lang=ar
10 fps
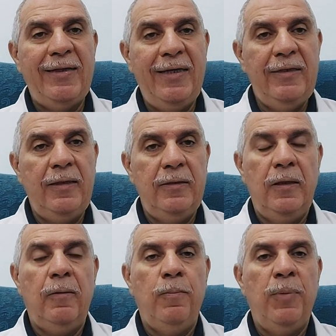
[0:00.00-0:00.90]

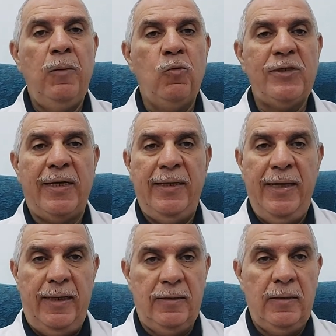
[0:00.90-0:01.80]
عادة
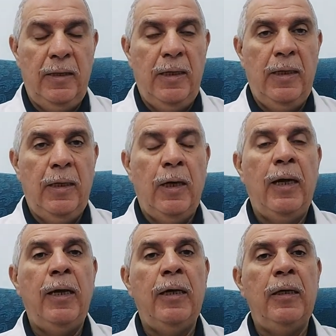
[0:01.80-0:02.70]
بالمسكنات
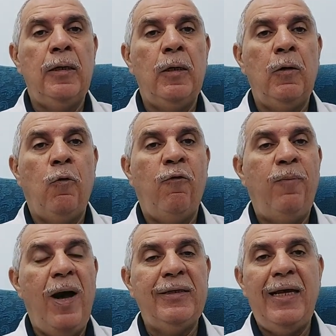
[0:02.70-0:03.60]
آه،
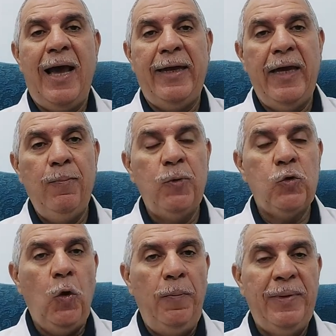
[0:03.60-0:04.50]
وفي بعض الأحيان
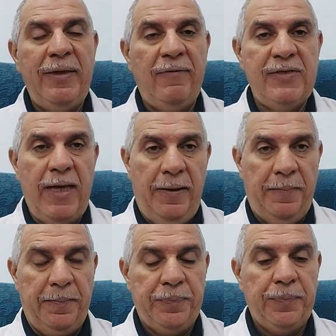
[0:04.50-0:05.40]
بتروح من
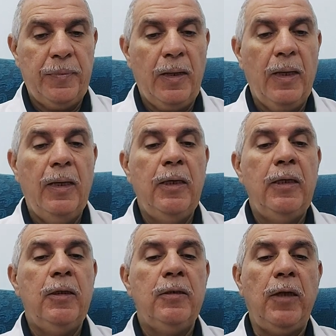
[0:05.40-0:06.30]
نفسها
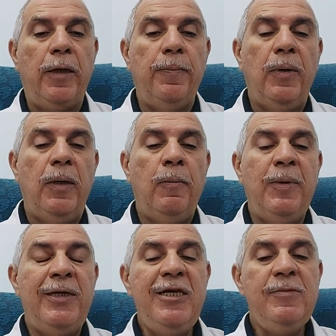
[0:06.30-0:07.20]
طيب
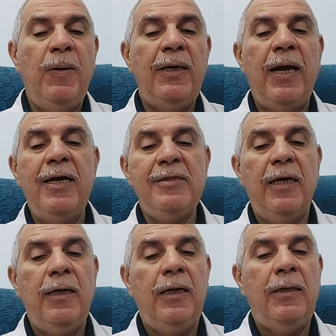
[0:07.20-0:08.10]
بالنسبة لهذا